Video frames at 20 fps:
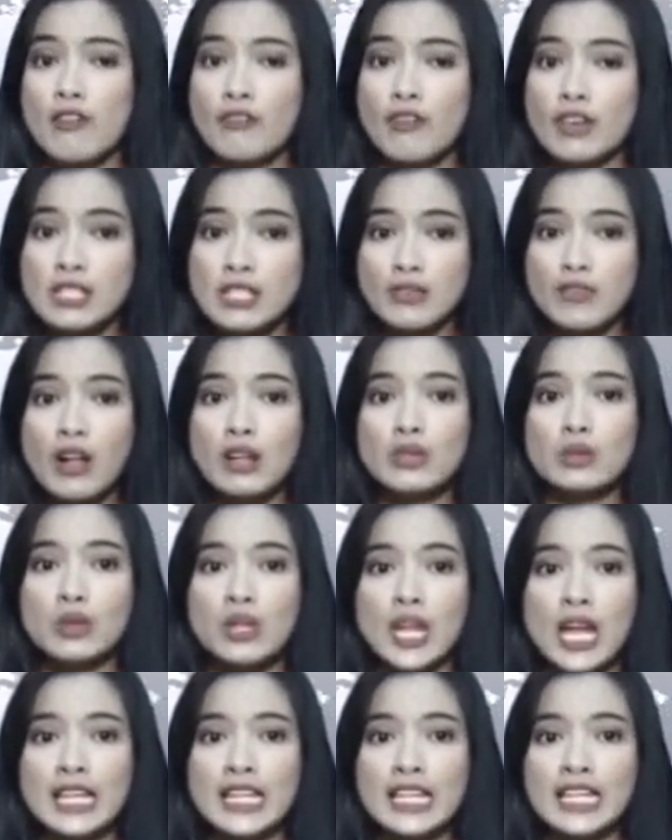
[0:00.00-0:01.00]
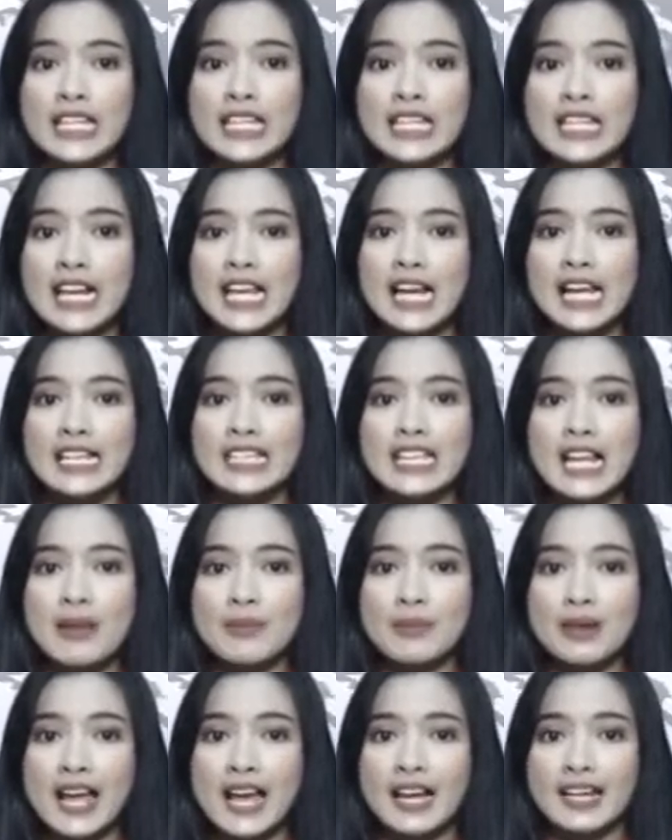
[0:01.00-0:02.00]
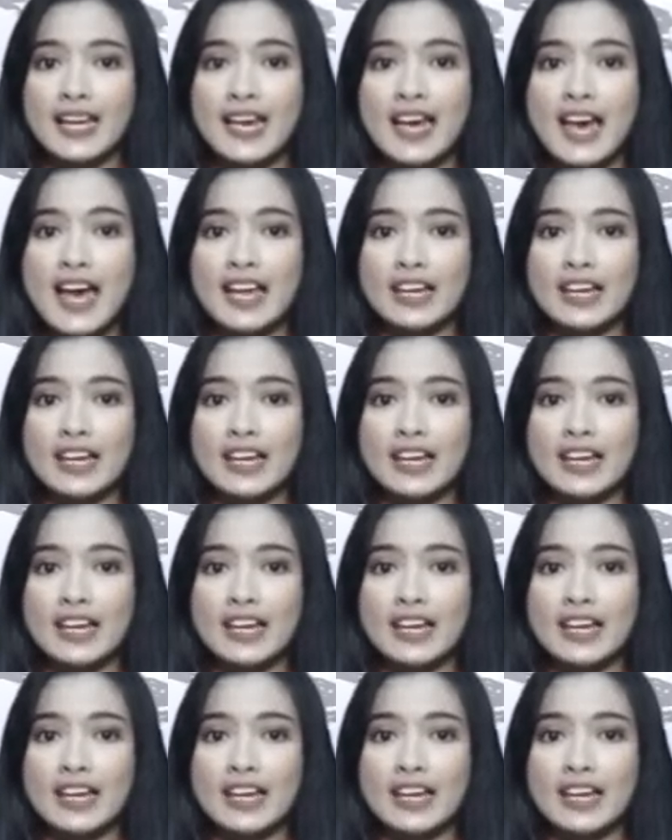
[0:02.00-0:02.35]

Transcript: Festival durian ini digelar dalam rangka